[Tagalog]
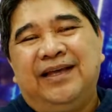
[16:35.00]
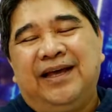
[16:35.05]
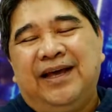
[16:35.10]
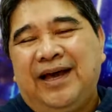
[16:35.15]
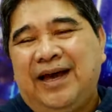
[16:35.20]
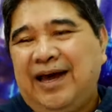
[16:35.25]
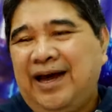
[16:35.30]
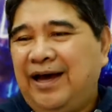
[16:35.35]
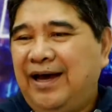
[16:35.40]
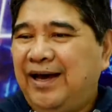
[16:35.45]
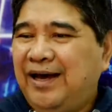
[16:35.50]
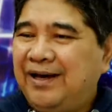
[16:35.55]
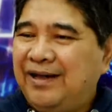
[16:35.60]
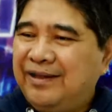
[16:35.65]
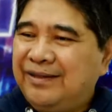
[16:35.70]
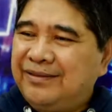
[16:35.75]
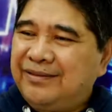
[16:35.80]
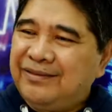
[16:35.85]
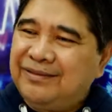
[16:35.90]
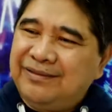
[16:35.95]

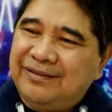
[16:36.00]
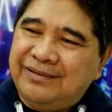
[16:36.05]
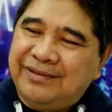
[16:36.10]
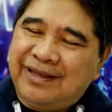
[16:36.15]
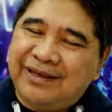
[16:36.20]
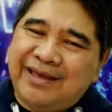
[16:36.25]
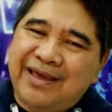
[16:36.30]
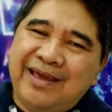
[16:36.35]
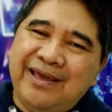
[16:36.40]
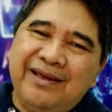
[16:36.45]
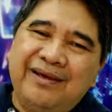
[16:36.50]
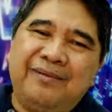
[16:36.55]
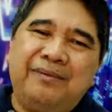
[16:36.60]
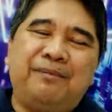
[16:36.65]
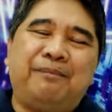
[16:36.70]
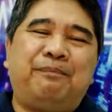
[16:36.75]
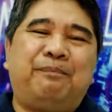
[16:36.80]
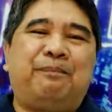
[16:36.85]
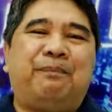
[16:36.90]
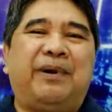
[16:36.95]
at
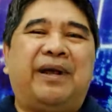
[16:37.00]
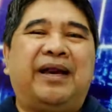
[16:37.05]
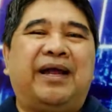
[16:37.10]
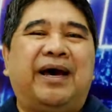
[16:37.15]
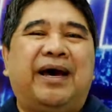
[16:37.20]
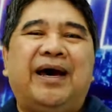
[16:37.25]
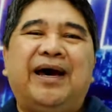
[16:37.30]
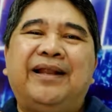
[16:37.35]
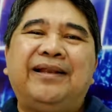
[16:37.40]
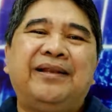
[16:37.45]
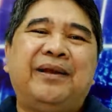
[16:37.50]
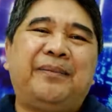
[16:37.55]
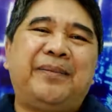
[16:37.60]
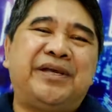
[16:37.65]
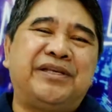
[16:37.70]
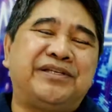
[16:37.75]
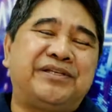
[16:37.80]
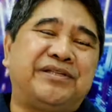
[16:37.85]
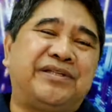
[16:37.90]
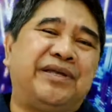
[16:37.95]
naging paraan na
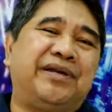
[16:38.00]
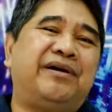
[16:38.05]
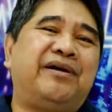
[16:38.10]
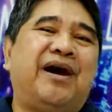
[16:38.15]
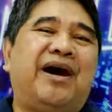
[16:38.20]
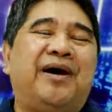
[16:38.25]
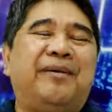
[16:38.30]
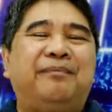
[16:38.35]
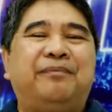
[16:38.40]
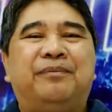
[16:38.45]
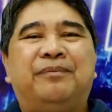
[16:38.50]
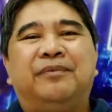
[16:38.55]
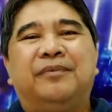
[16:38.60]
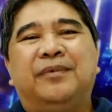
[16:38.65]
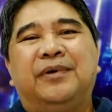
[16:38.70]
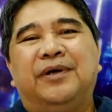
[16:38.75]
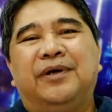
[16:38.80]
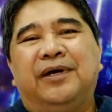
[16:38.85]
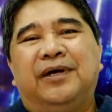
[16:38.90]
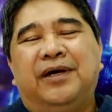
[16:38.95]
may stir up
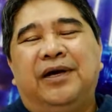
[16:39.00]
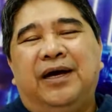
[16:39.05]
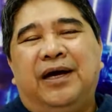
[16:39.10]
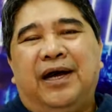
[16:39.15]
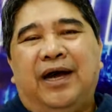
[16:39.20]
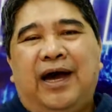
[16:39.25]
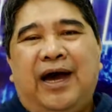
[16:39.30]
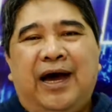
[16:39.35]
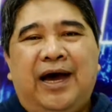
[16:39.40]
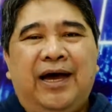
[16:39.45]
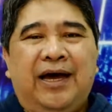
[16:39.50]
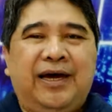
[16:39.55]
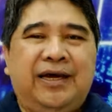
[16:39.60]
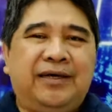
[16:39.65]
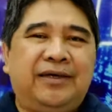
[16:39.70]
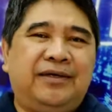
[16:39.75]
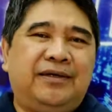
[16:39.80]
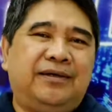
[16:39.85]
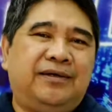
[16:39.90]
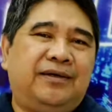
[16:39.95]

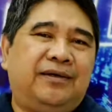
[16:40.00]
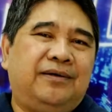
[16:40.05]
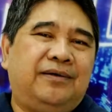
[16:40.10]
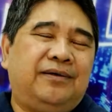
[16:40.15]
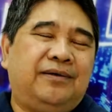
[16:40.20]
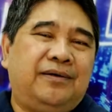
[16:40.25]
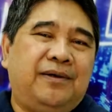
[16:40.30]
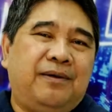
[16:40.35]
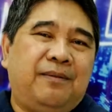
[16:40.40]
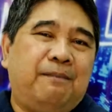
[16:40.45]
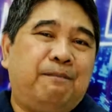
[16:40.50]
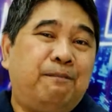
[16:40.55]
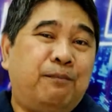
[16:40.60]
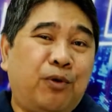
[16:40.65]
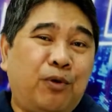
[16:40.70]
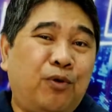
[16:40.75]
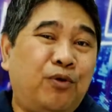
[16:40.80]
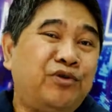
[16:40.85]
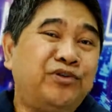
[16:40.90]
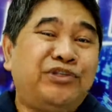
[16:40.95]
ang
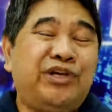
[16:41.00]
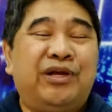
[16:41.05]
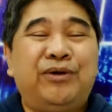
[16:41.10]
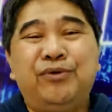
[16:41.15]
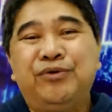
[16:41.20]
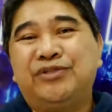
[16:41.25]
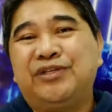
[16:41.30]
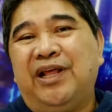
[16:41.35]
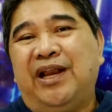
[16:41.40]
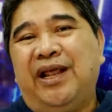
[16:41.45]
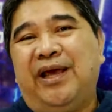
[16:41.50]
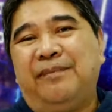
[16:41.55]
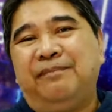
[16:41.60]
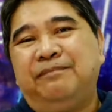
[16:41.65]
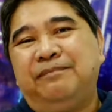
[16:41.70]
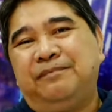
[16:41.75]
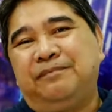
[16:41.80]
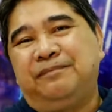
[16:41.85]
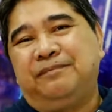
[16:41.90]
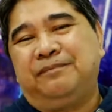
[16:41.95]
buong
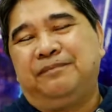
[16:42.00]
Jerusalem